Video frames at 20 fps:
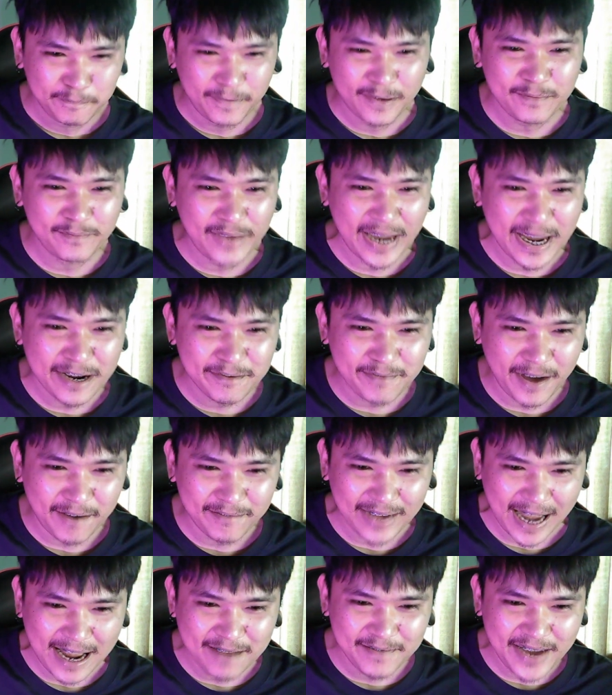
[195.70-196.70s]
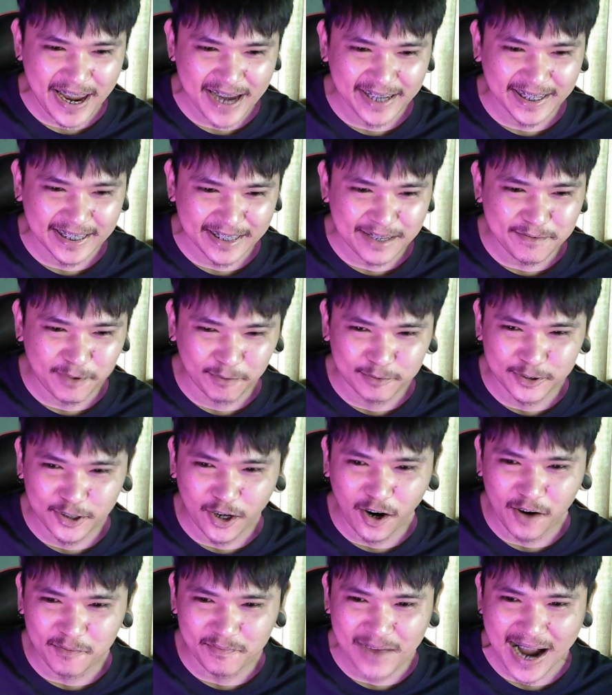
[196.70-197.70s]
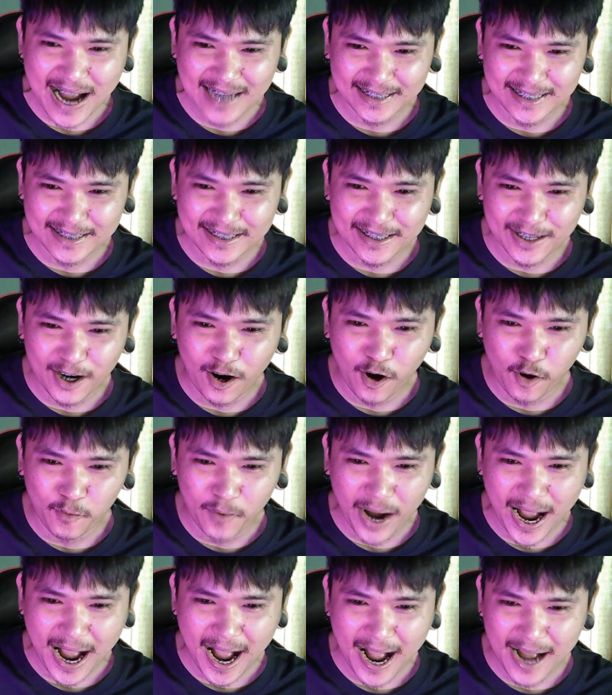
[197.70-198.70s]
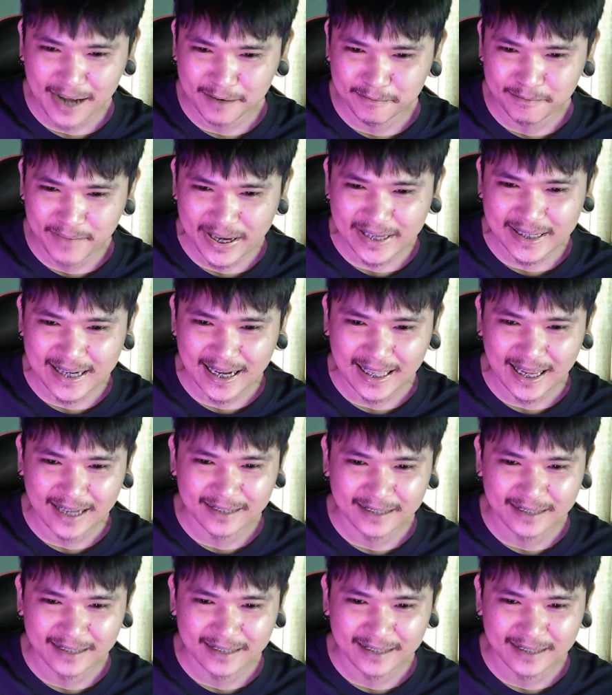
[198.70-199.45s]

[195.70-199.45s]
พลงแบบหลายเพลงเลยที่ผมชอบมากนะที่เขามามิกกัน